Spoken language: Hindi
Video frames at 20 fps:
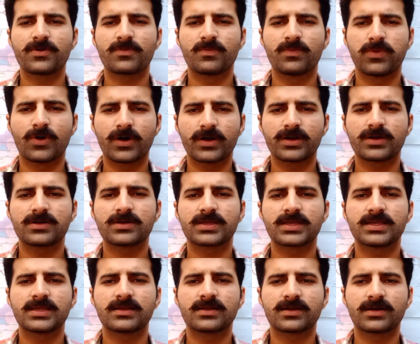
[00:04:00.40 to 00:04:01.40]
और बॉर्डर
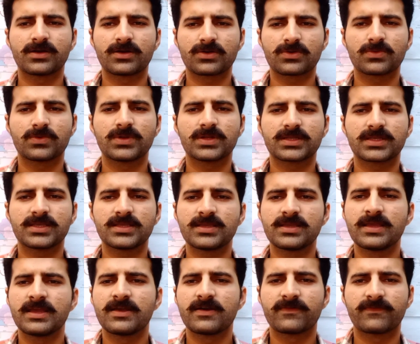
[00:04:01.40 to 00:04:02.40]
की कंट्रोल
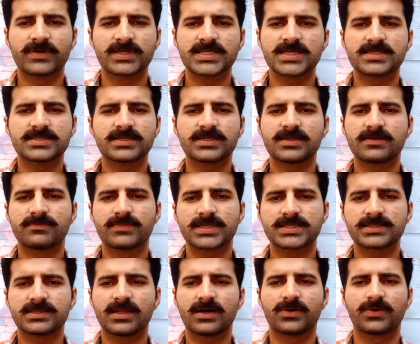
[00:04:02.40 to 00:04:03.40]
की वजह से ये
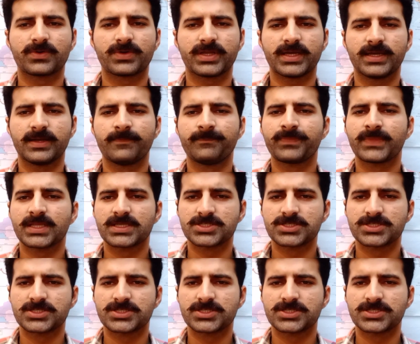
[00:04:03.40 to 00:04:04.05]
मसला हो रहा है